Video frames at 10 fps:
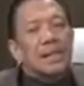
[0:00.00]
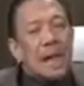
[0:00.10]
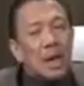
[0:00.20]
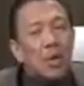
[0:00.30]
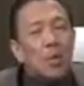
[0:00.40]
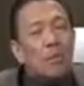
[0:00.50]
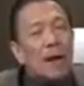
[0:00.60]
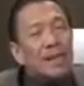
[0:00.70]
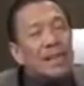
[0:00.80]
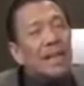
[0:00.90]
sa
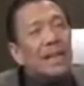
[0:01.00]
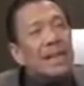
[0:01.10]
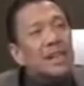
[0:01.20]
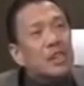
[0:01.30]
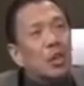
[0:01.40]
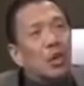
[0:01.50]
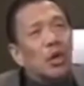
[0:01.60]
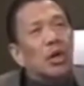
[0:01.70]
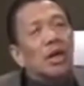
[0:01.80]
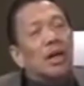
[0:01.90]
lupa si
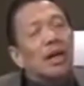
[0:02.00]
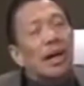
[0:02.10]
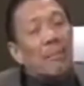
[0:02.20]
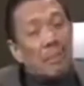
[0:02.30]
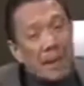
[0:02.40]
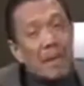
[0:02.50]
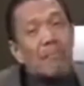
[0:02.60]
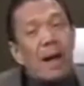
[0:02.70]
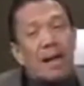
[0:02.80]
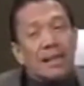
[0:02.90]
Kristo,
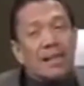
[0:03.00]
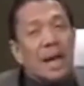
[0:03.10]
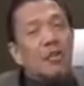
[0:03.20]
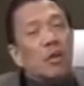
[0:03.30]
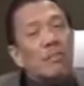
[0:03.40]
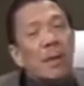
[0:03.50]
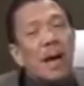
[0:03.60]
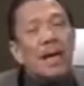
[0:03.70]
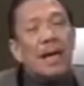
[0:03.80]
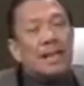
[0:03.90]
kapayapaan siya. Nung
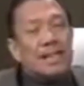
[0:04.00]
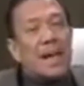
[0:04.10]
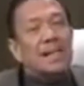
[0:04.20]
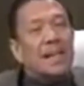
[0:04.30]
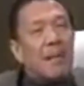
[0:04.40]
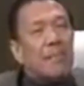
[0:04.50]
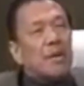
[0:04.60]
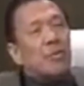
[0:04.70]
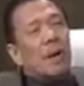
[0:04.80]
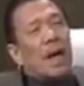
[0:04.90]
ipanganak siya,
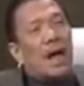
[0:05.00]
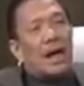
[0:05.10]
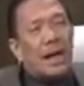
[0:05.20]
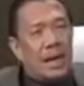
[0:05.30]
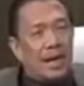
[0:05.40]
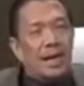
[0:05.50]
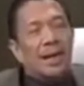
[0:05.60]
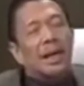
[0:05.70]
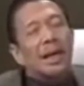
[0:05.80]
sabi ng mga anghel,